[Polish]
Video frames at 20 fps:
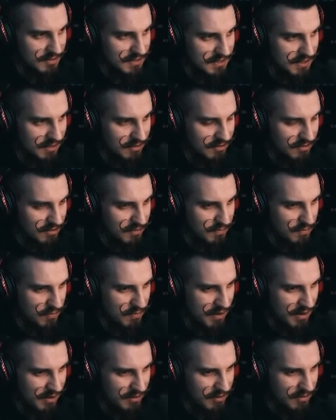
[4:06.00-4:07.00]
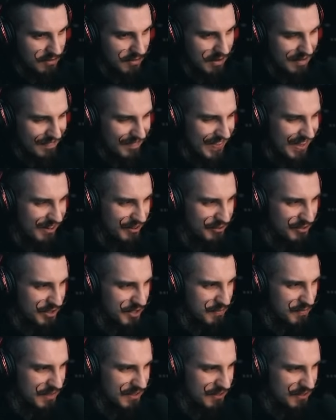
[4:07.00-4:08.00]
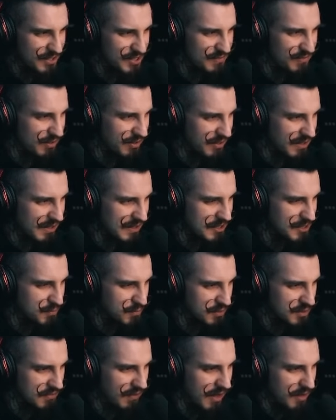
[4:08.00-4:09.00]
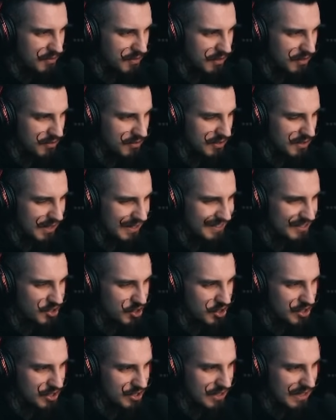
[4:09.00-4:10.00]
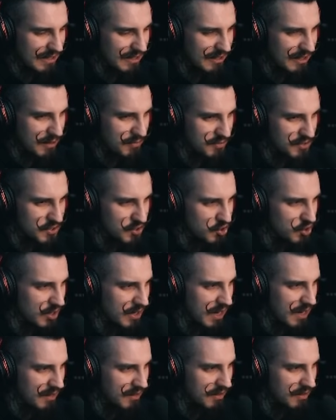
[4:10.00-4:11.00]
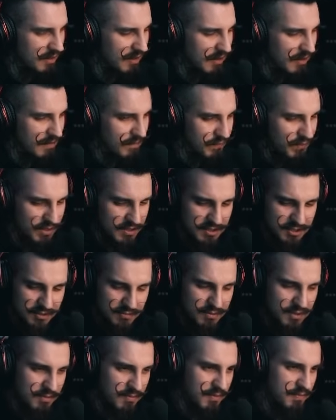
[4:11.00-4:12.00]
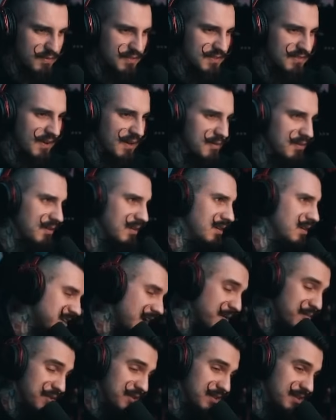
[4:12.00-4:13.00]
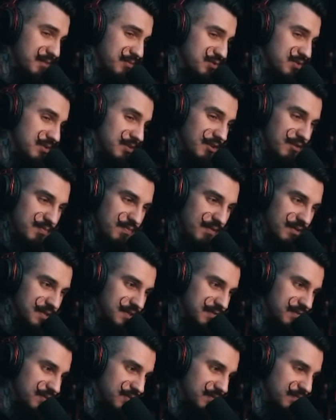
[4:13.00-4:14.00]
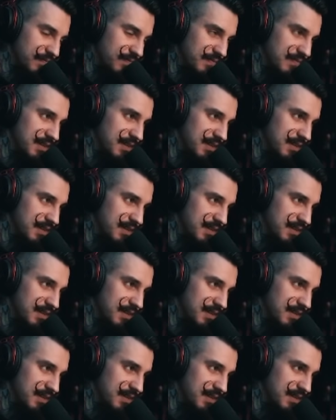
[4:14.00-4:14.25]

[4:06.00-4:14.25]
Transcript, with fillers: jest tak ogromną marką, ale oni chyba trochę zwolnili z pozwami. Oni tak 10 lat temu strzelali non-stop tymi pozwami. Ja myślałem, że oni ich pozwą.